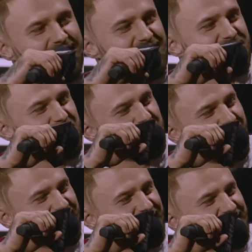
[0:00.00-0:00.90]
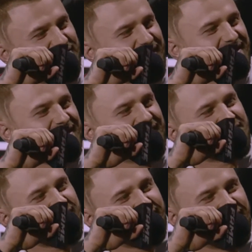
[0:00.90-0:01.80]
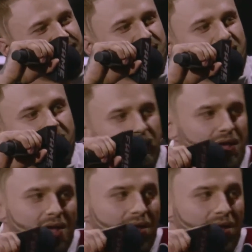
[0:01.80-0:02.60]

zgadzam, ja pragnę tej walki jak żadnej innej.